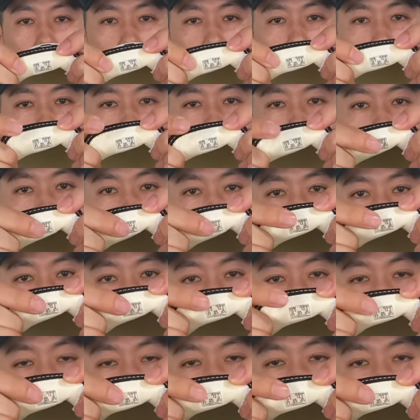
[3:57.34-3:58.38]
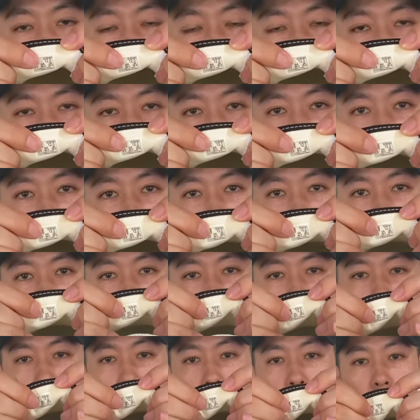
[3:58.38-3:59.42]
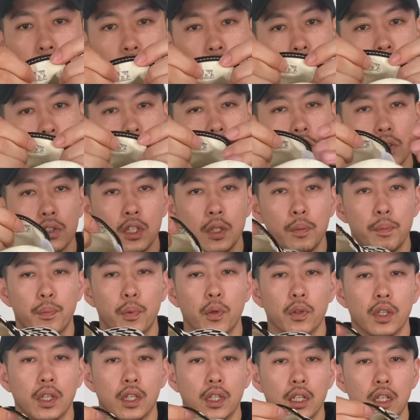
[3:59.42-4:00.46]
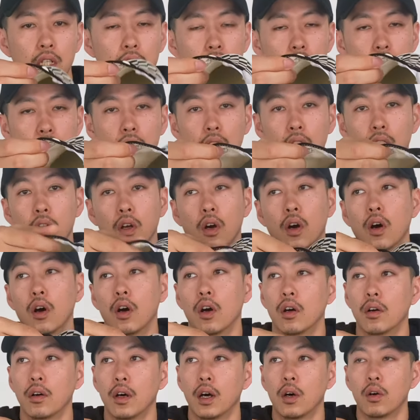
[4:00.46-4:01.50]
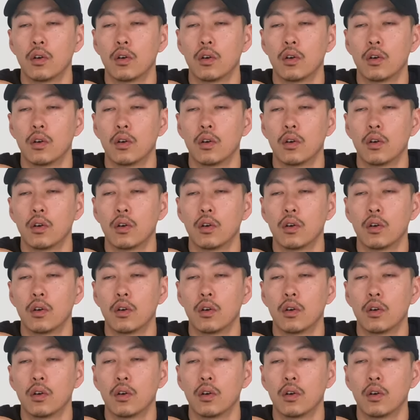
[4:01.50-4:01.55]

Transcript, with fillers: ここに裏にね、まあ、シュースリッポンなんであれですけど、まあ、